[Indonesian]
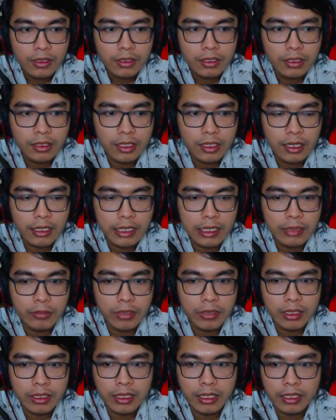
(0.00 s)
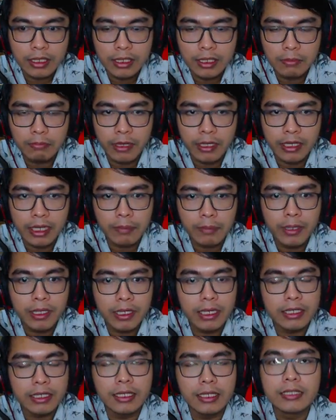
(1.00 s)
kita akan bergerak ke depan.
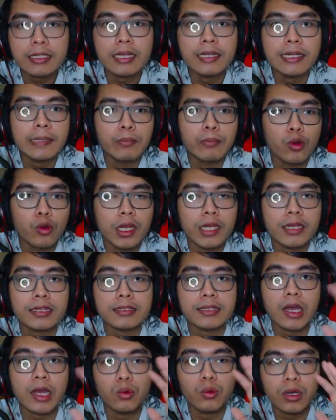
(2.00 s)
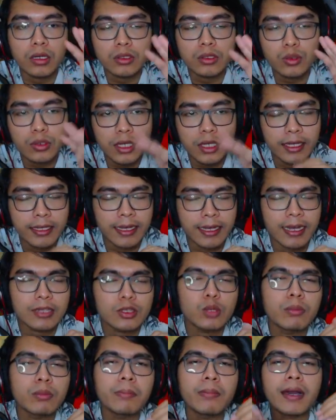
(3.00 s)
Apakah kita ini boleh ketahuan atau enggak ya?
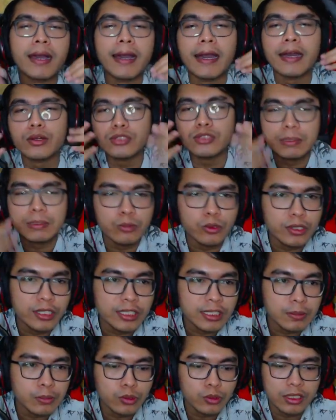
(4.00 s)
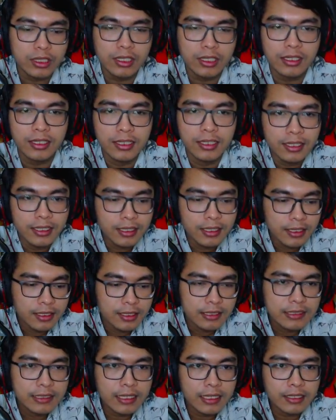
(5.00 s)
Atau memang harus sembunyi-sembunyi?
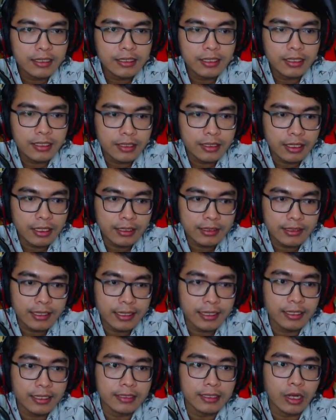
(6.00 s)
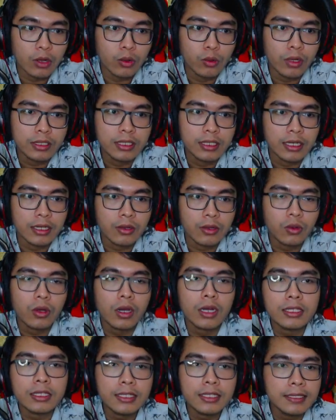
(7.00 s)
Jadi kita cari tahu aja. Oh
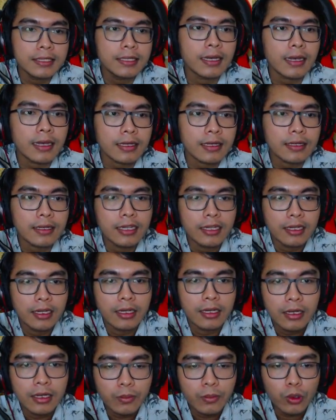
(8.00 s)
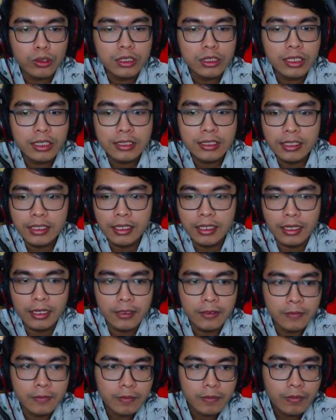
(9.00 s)
ada tiga posisi
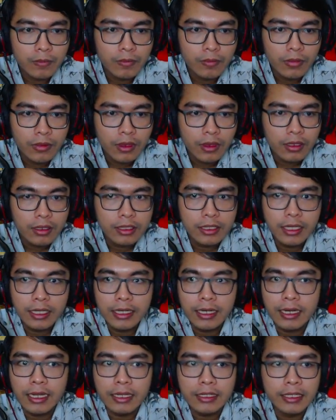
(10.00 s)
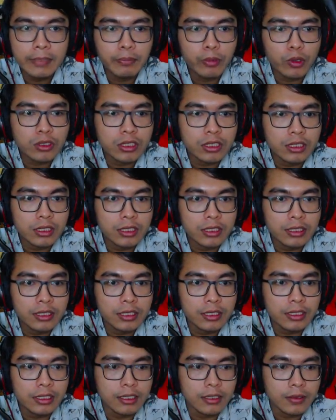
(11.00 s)
ya. Ini ada lagi posisi di
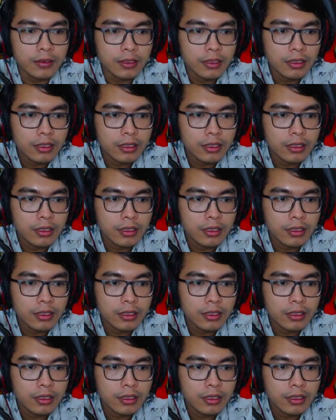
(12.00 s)
sini nih.